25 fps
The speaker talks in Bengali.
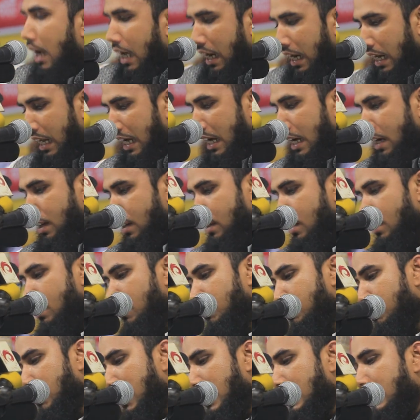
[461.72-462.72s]
আল্লাহ
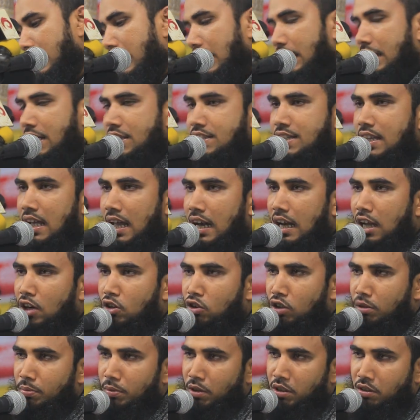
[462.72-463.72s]
বান্দা দেশে আল্লাহ
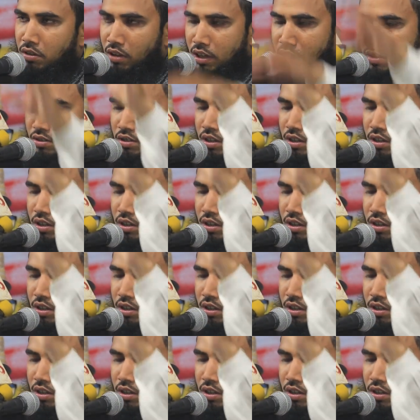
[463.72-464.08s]
কবুল করেন